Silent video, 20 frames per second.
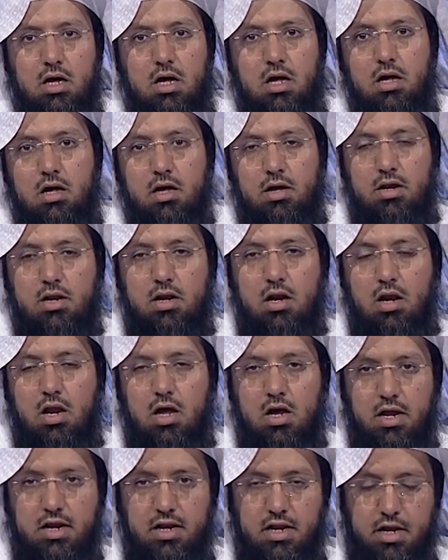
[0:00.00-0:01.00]
آه، ان
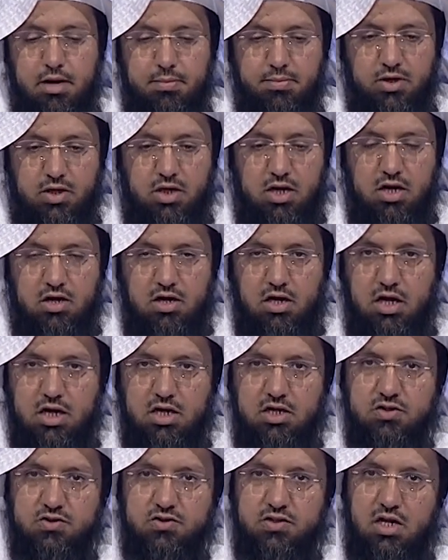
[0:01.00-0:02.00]
الله ان نبينا
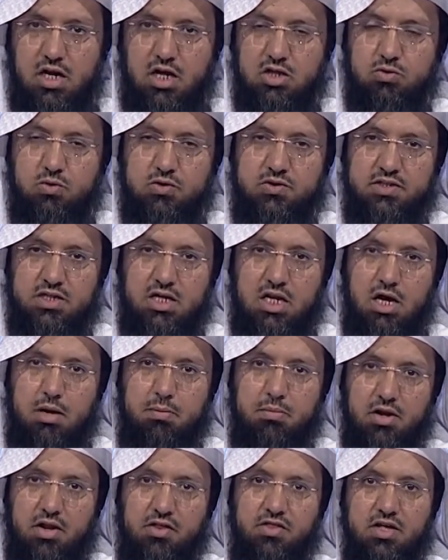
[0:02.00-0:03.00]
عليه الصلاه
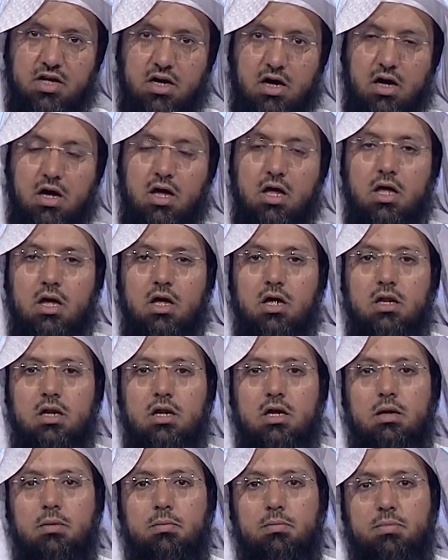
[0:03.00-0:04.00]
والسلام رضي
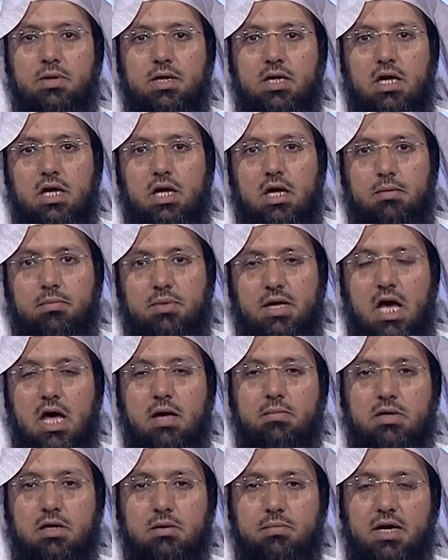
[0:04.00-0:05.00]

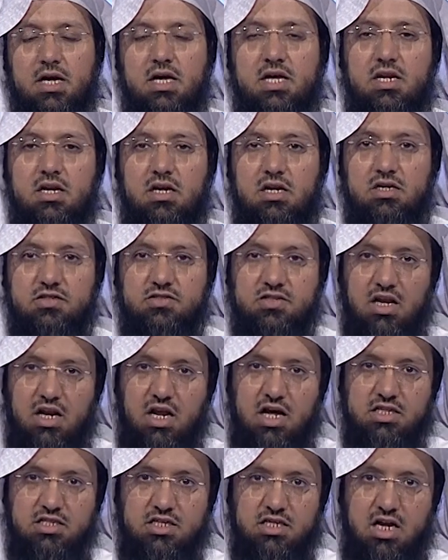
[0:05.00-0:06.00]
بأبي بكر
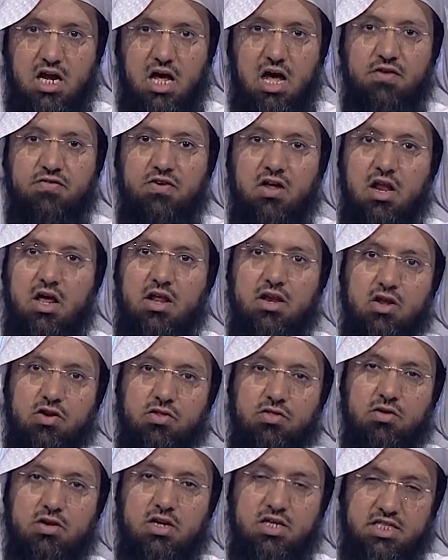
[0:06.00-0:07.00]
لصلاتنا أفلا
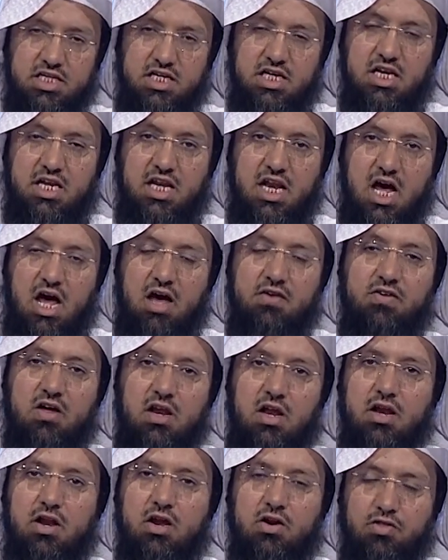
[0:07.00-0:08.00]
نرض لديننا
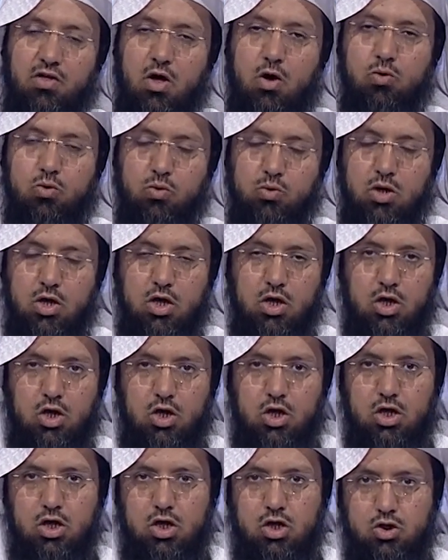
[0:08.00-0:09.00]
أفلا نرضاه
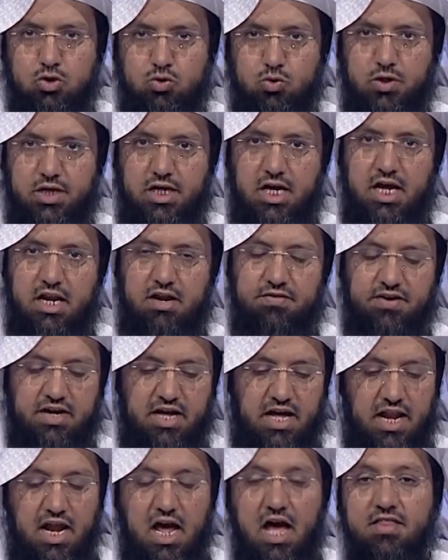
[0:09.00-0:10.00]
لدنيانا
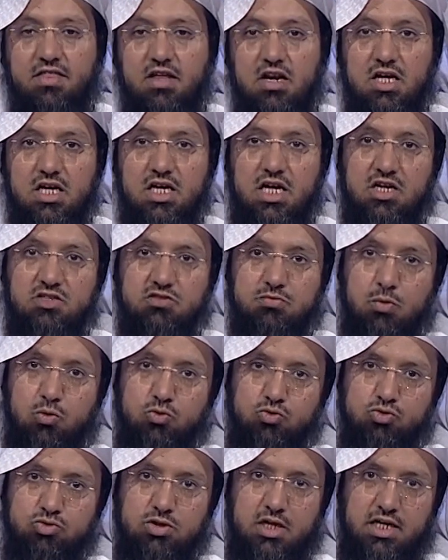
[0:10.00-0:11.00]
فكان هذا القياس
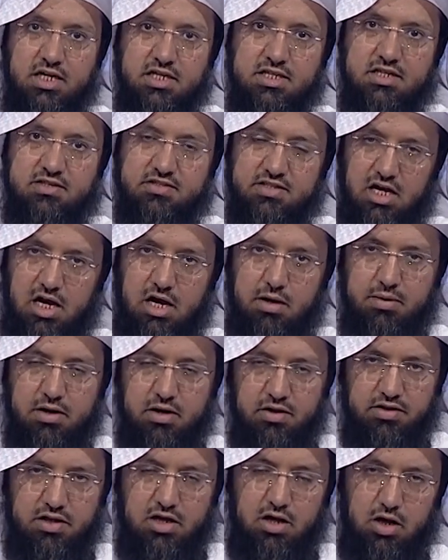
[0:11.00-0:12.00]
موجودا عند الصحابة
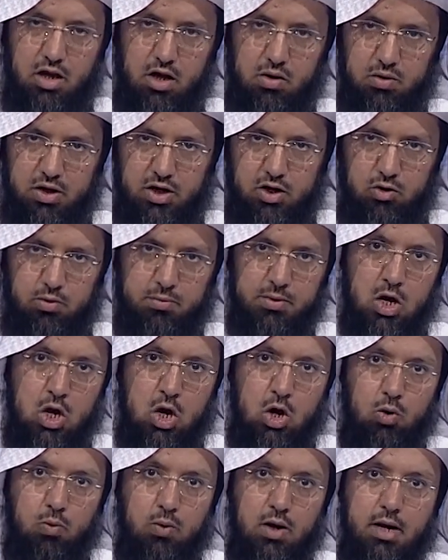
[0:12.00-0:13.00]
رضي الله عنهم
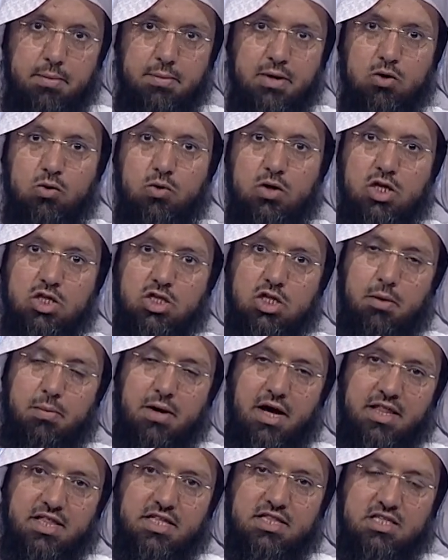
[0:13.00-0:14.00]
ولم يكن عندهم
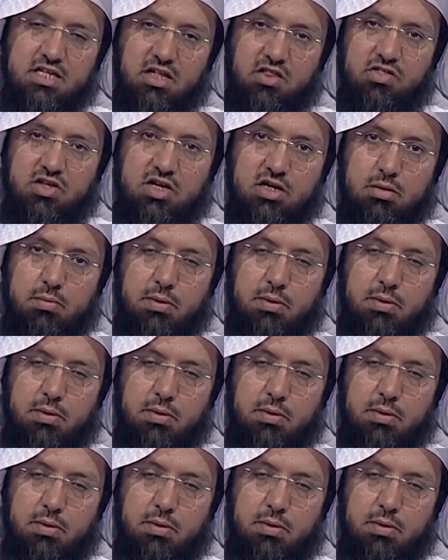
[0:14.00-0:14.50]
هذا التضييق